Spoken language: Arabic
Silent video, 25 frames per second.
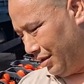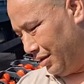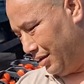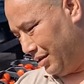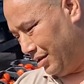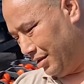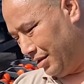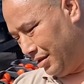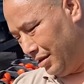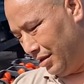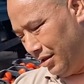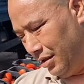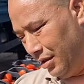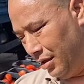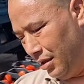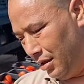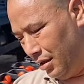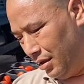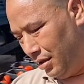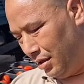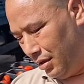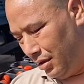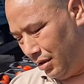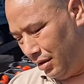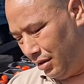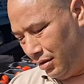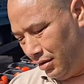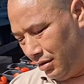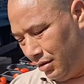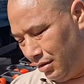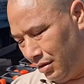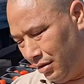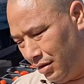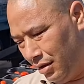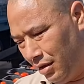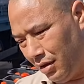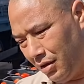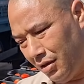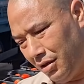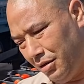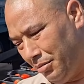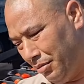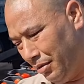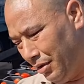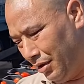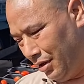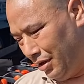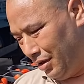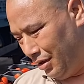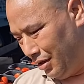تخدم كلش ولا تخدم غير طماطم
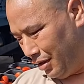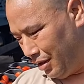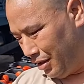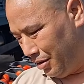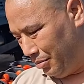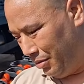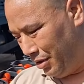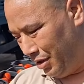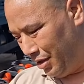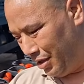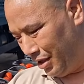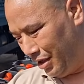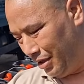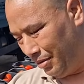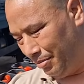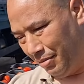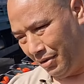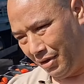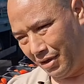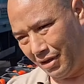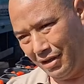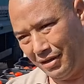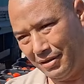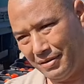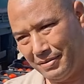نخدم نخدم ليكيم برك